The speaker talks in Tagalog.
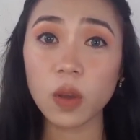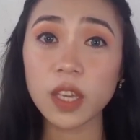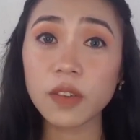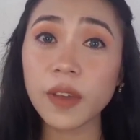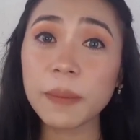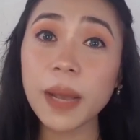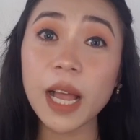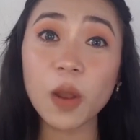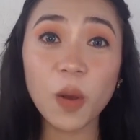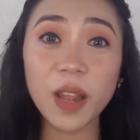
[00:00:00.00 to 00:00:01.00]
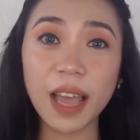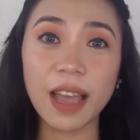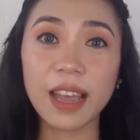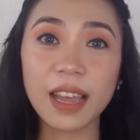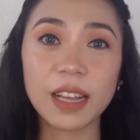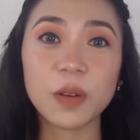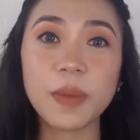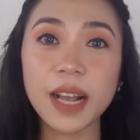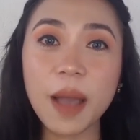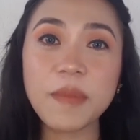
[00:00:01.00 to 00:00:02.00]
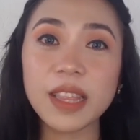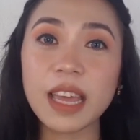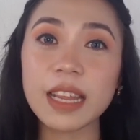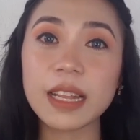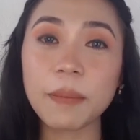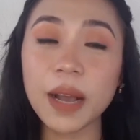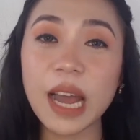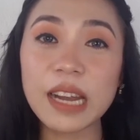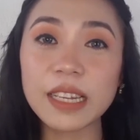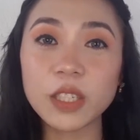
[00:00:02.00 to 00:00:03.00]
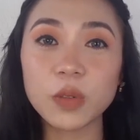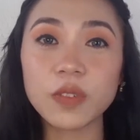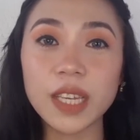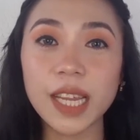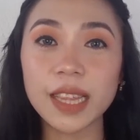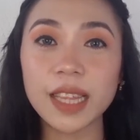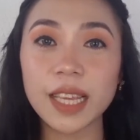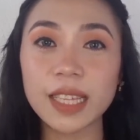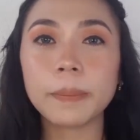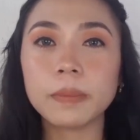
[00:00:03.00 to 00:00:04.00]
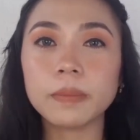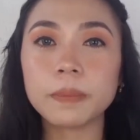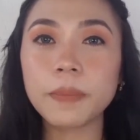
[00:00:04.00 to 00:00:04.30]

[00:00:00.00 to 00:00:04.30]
Even mga lola, gumagamit na rin ng mga rejuvenating set.